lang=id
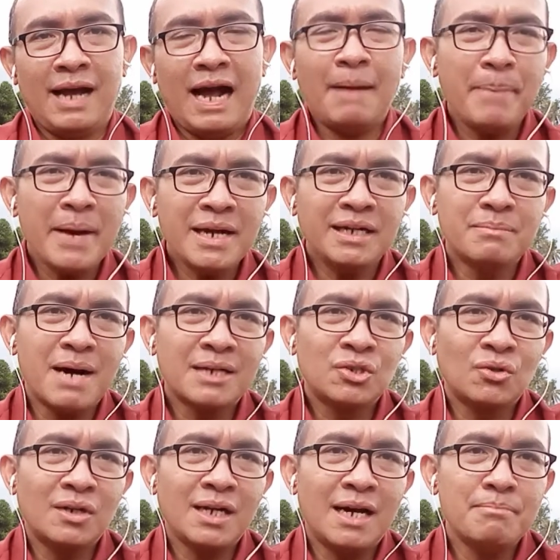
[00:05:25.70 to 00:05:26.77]
Apa yang
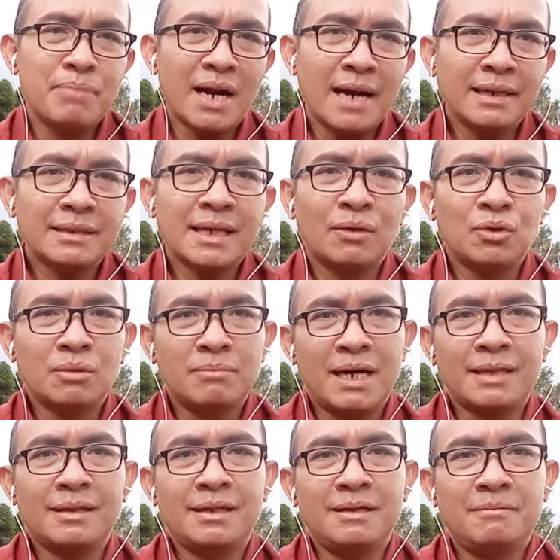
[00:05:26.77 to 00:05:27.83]
dimaksud dengan berani takut
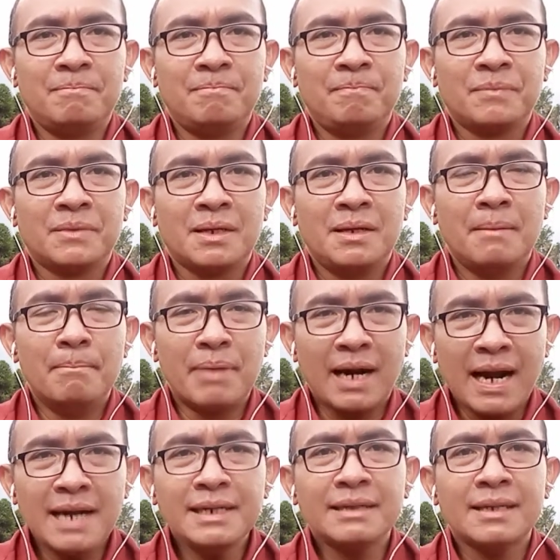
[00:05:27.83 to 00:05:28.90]
mati?
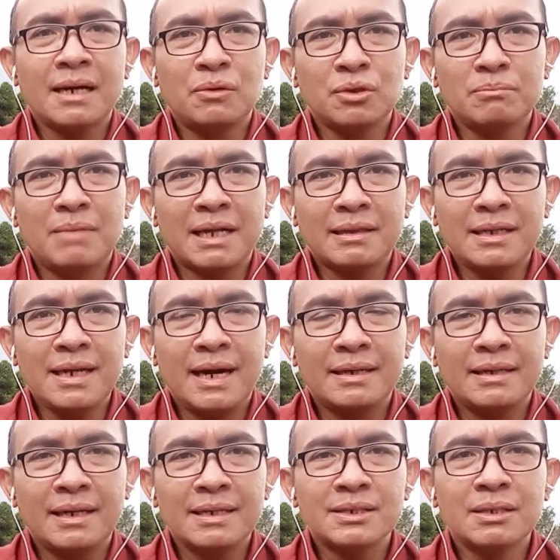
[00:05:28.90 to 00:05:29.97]
Berani takut mati
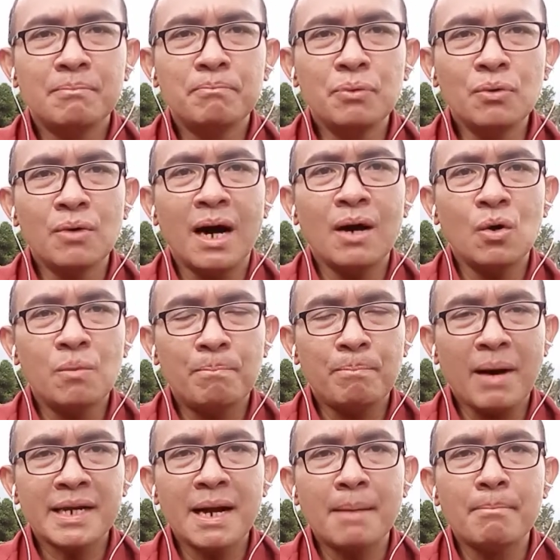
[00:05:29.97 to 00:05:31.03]
adalah sebuah
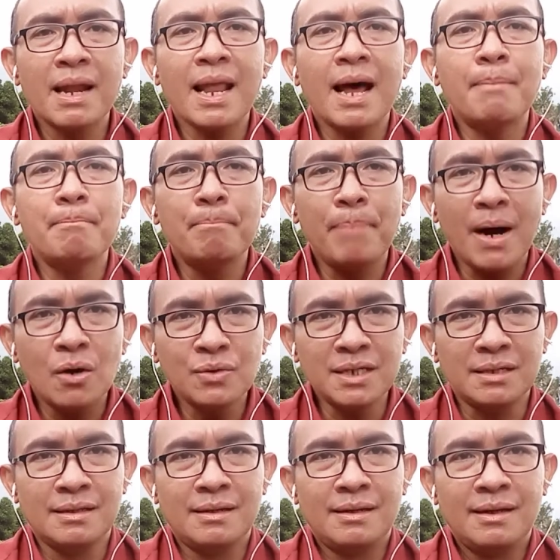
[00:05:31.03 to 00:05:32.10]
upaya melampaui
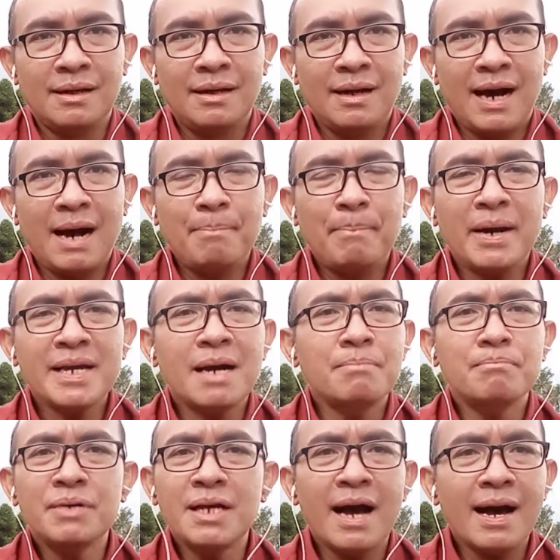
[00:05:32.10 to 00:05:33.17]
apa
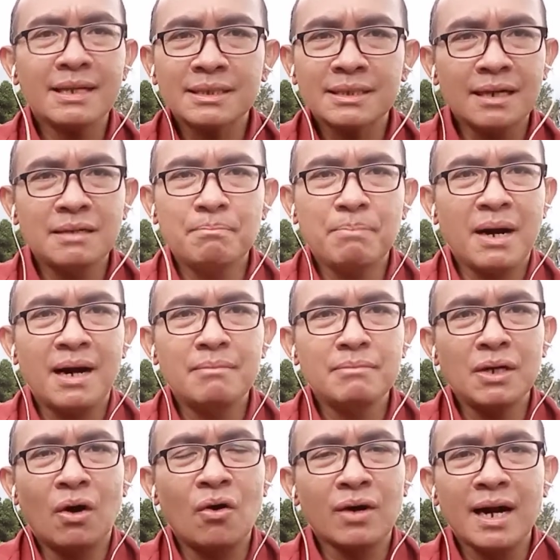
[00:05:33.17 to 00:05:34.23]
yang biasa dipahami
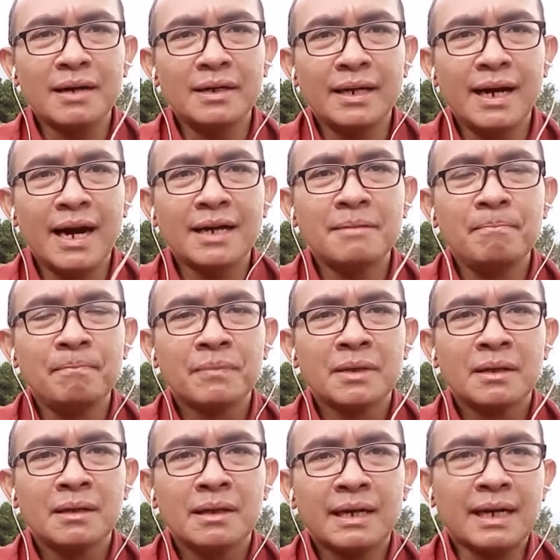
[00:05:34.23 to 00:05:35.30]
orang dengan
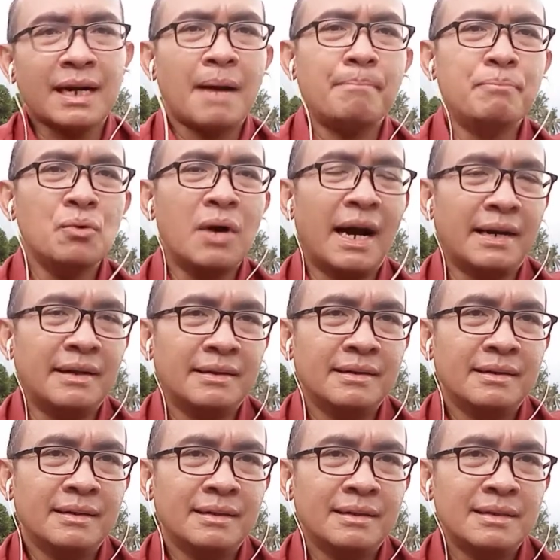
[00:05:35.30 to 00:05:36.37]
kerapuhan,
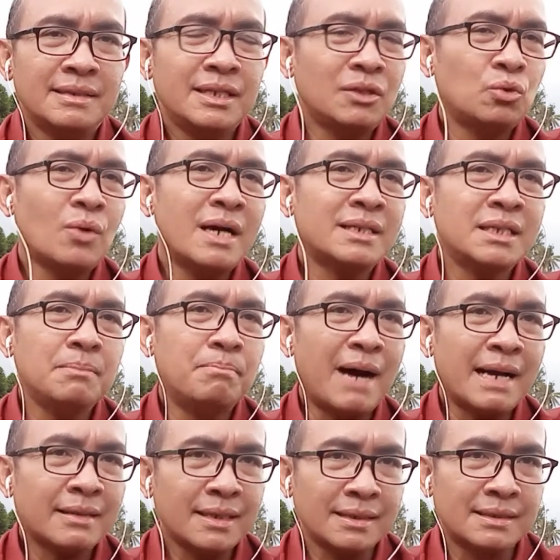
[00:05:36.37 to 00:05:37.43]
situasi
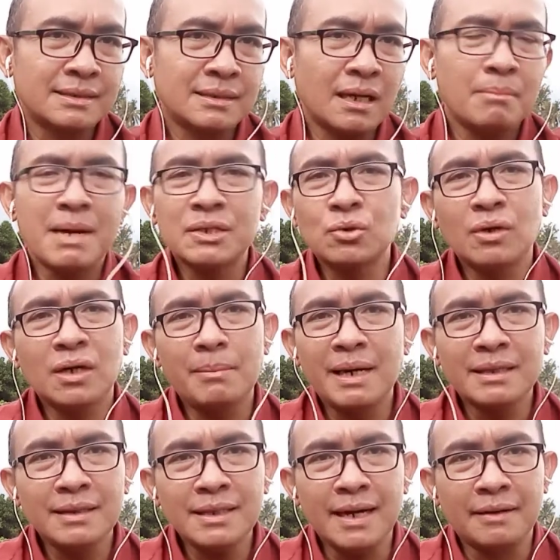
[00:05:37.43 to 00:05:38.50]
batas termasuk
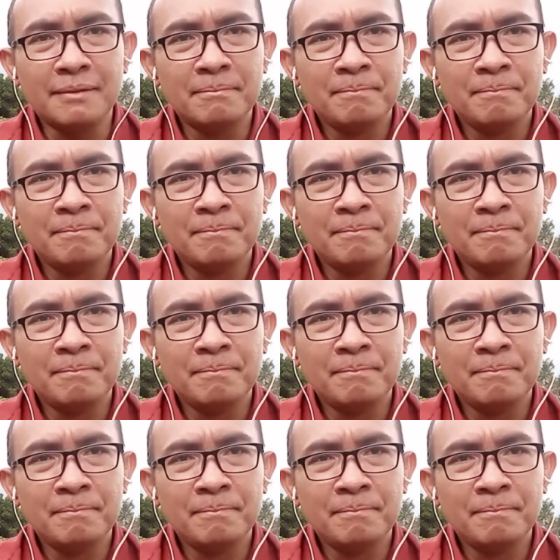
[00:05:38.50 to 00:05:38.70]
kematian.